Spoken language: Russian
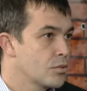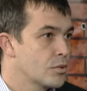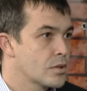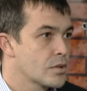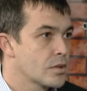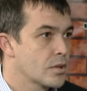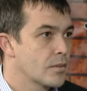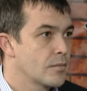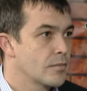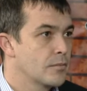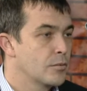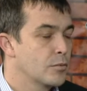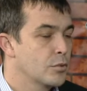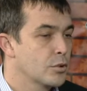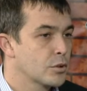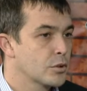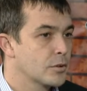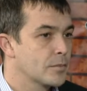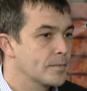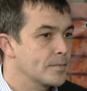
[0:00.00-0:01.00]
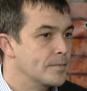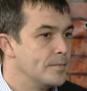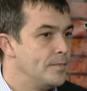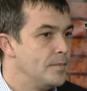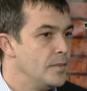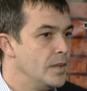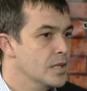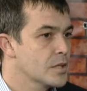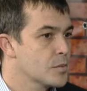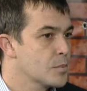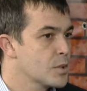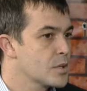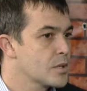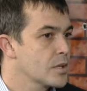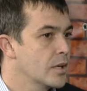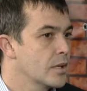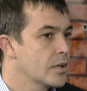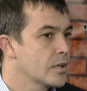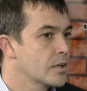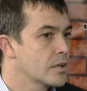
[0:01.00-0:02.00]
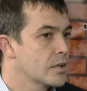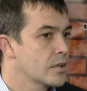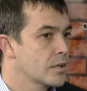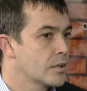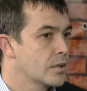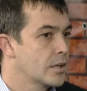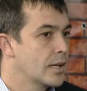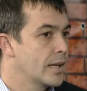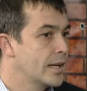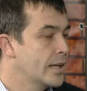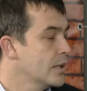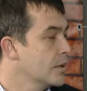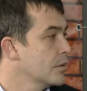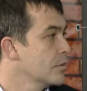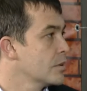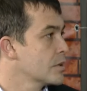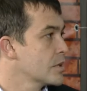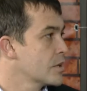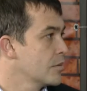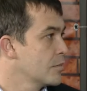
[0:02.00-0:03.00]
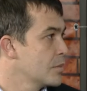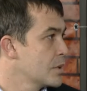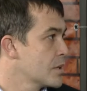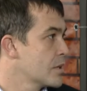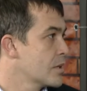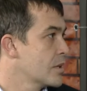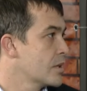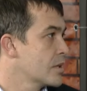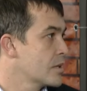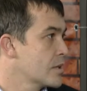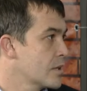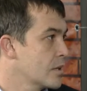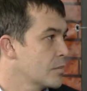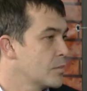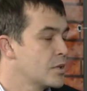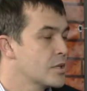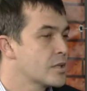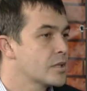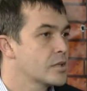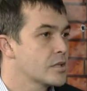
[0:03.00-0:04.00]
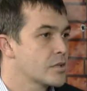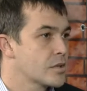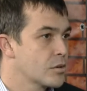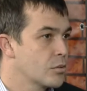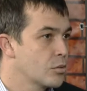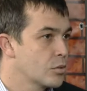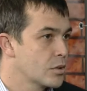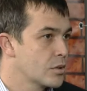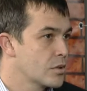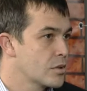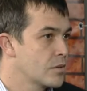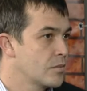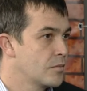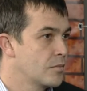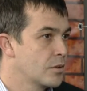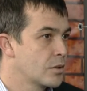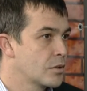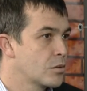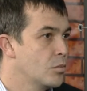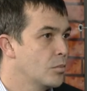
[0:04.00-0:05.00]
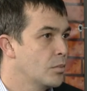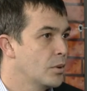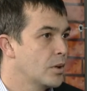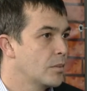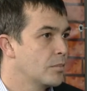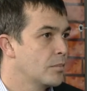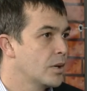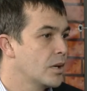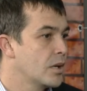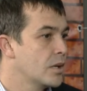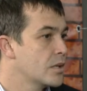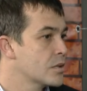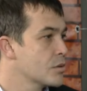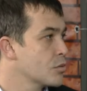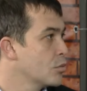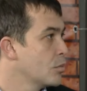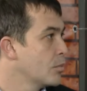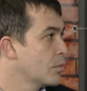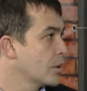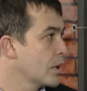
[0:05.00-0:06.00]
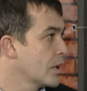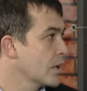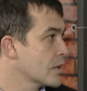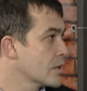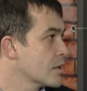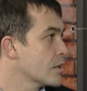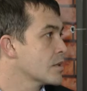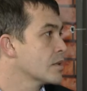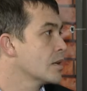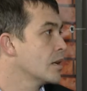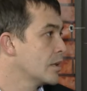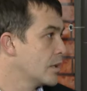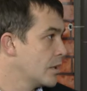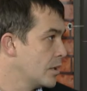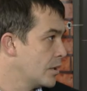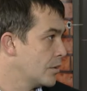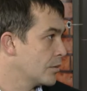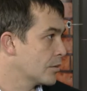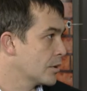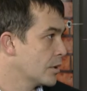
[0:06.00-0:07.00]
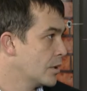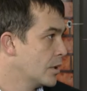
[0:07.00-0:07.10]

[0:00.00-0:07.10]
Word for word: дискомфорт. Специально для этого совместно с администрацией города Симферополя мы реализуем проект «Социальный лифт».